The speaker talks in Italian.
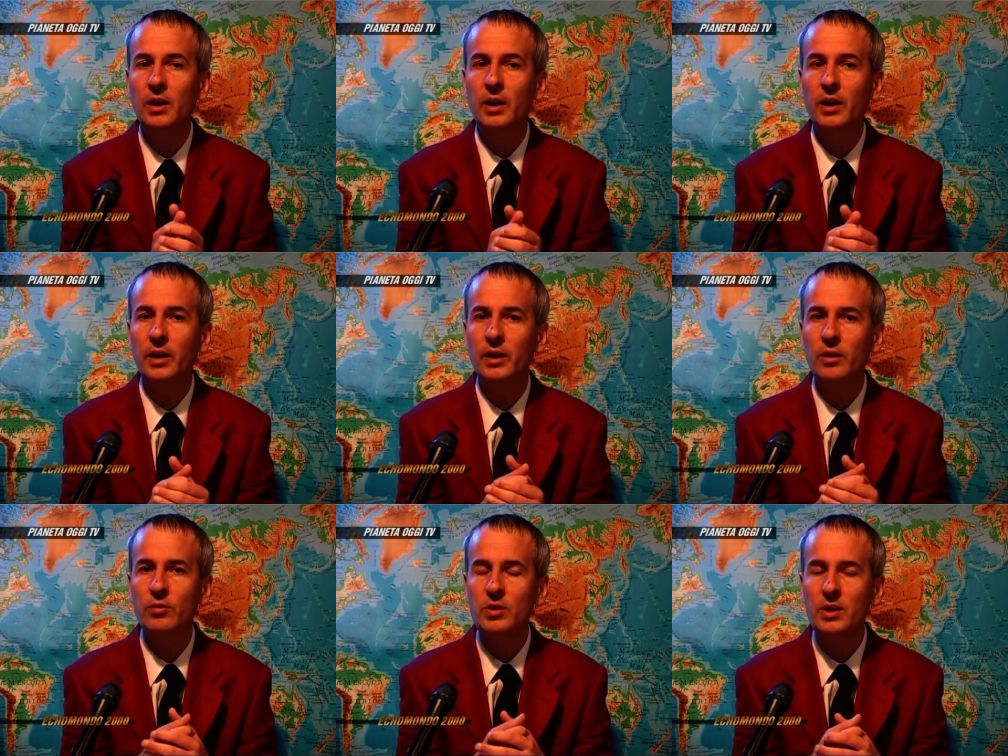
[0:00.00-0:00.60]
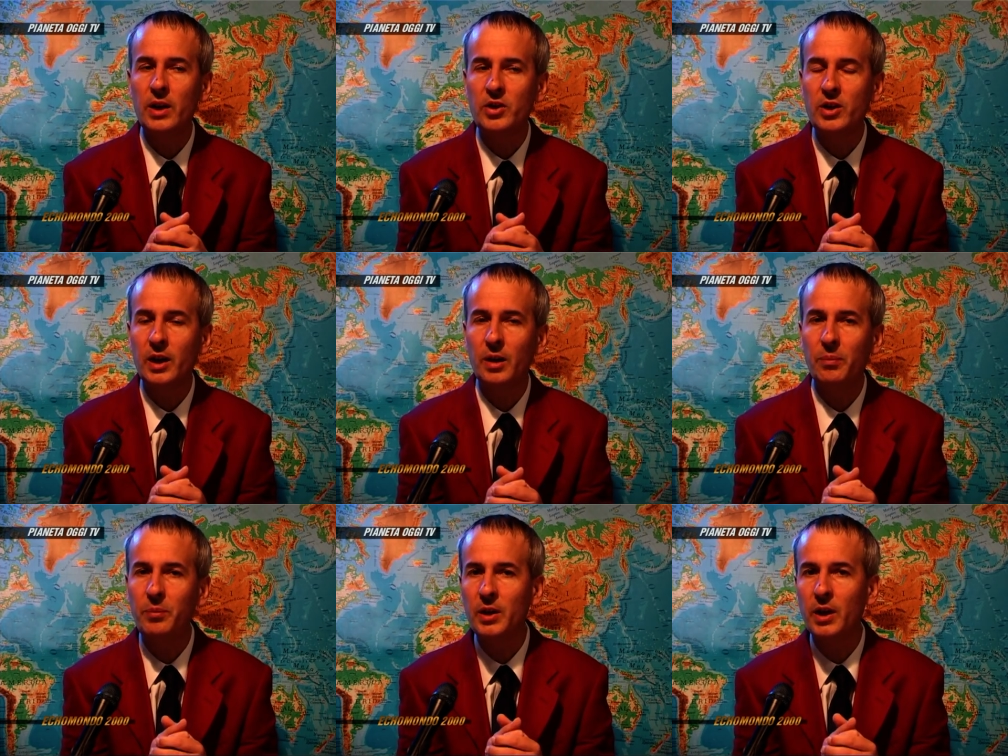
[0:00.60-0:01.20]
eh, non si riesce a
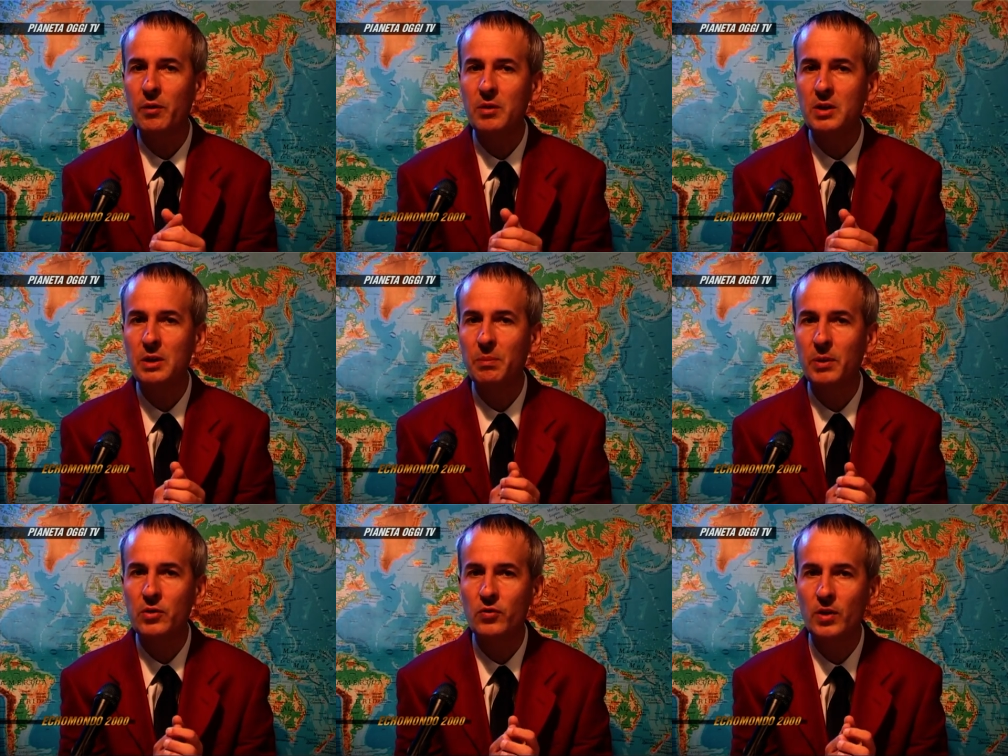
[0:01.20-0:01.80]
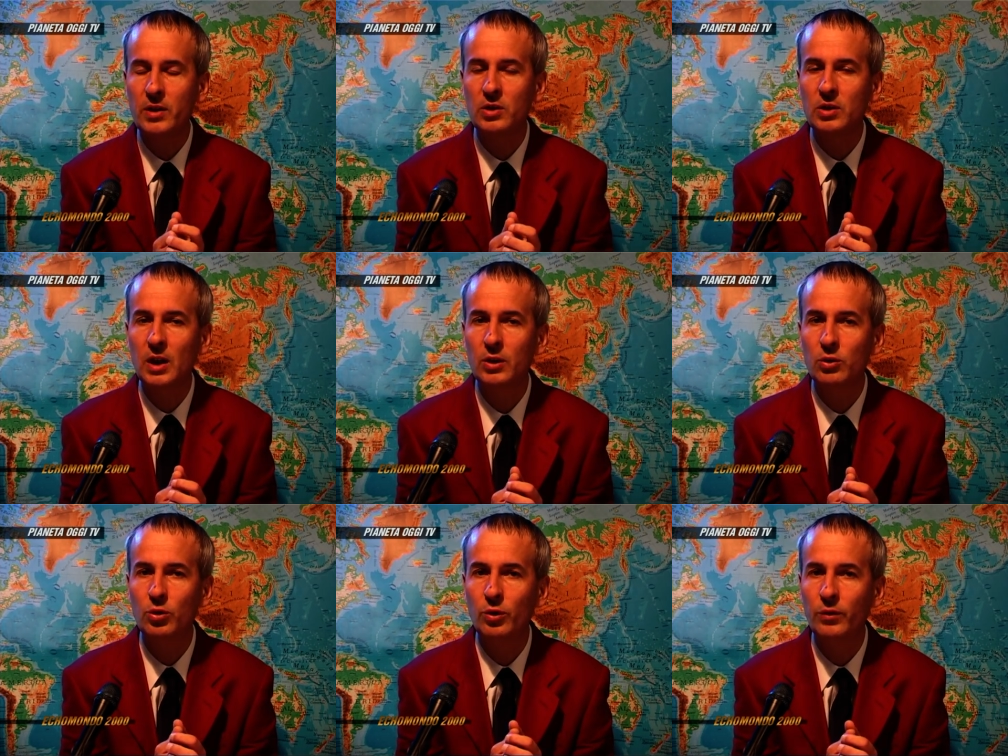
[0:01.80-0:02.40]
capire questi personaggi
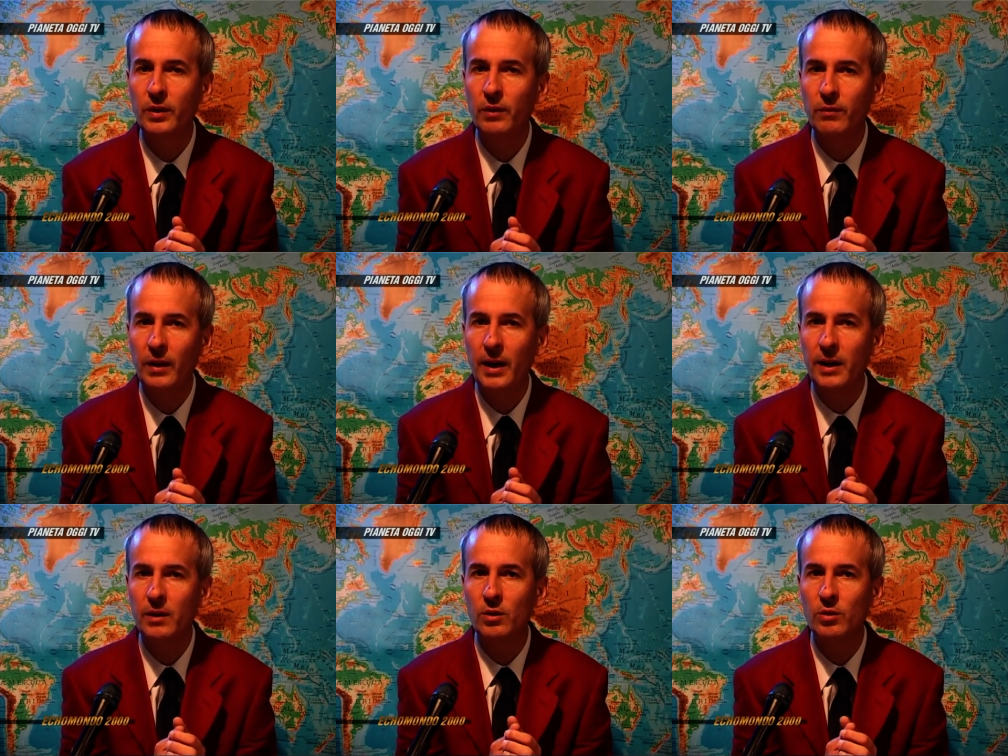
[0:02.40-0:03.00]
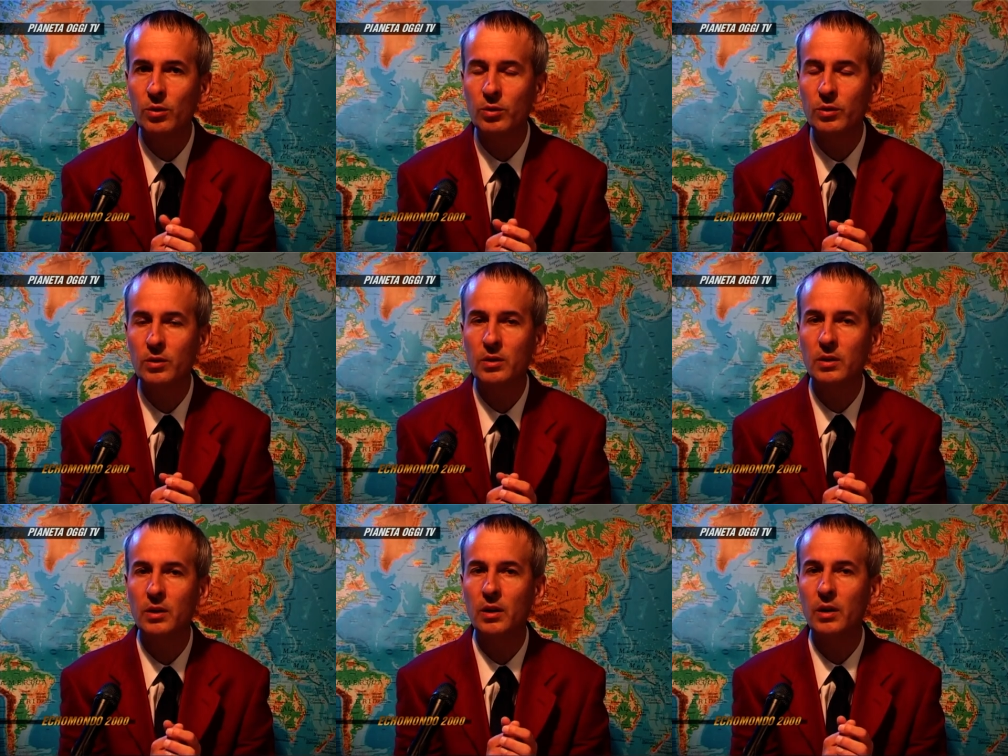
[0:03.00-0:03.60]
da dove vengono,
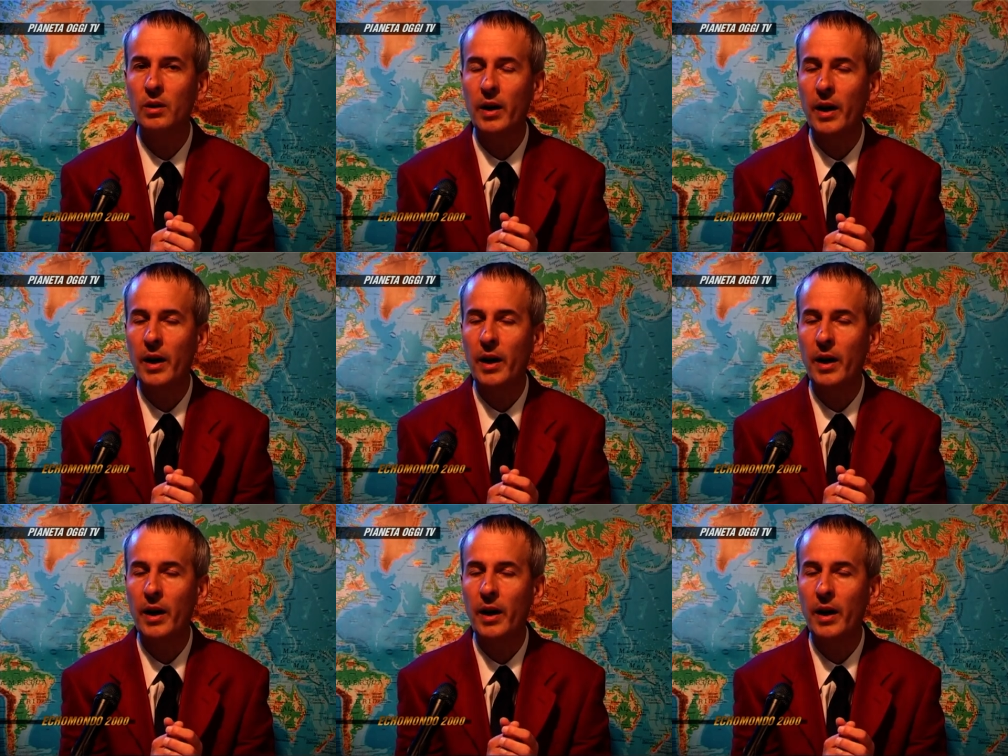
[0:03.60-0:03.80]
eh,